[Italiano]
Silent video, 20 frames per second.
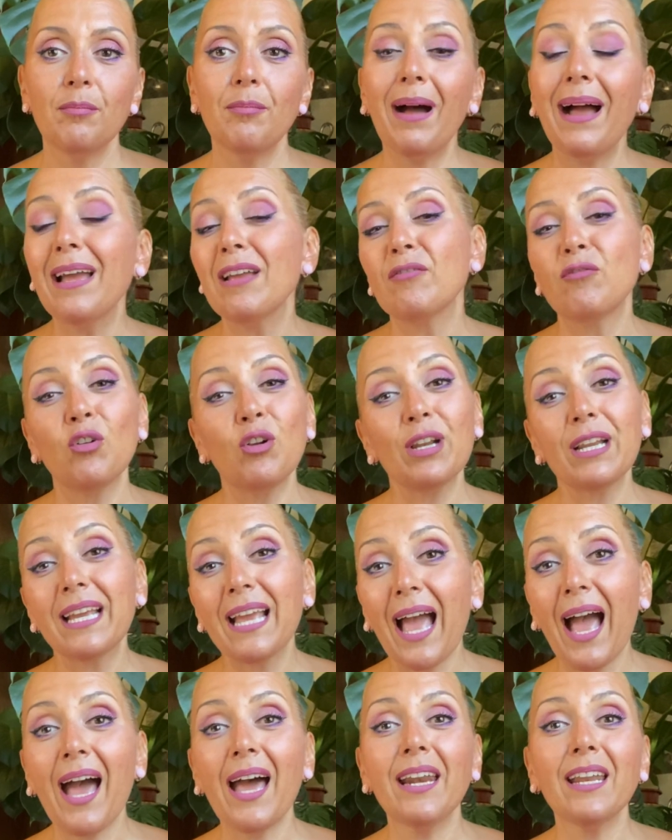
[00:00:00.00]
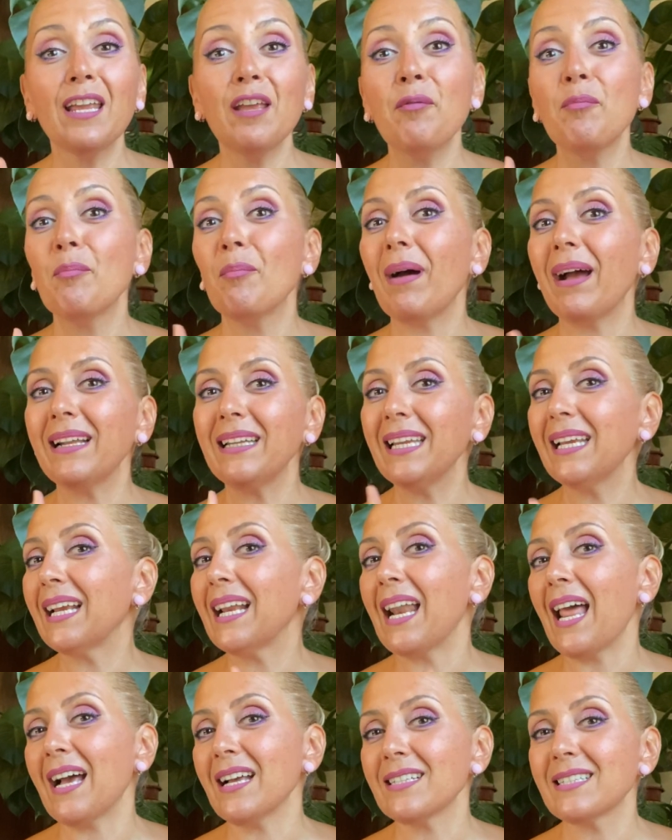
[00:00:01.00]
mai volgari ma di
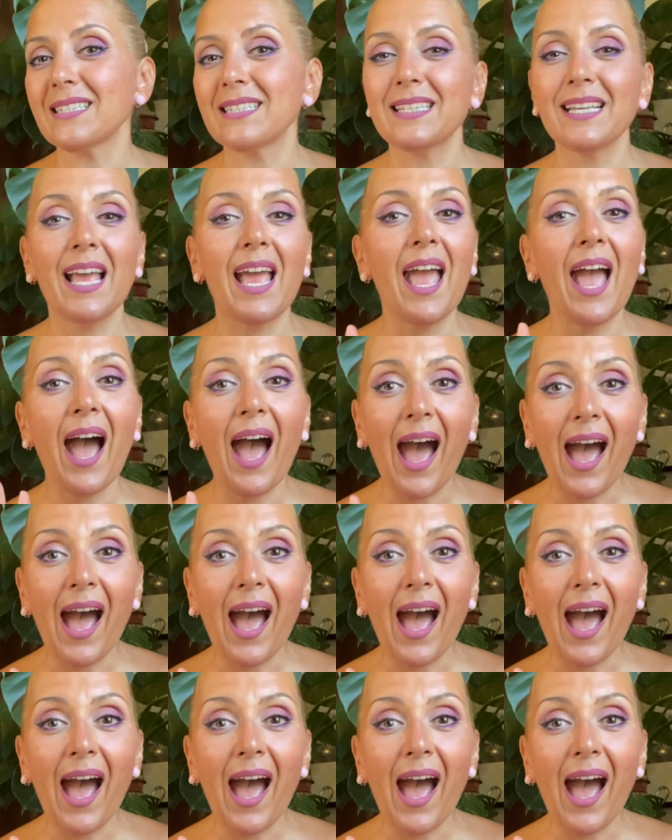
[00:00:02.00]
classe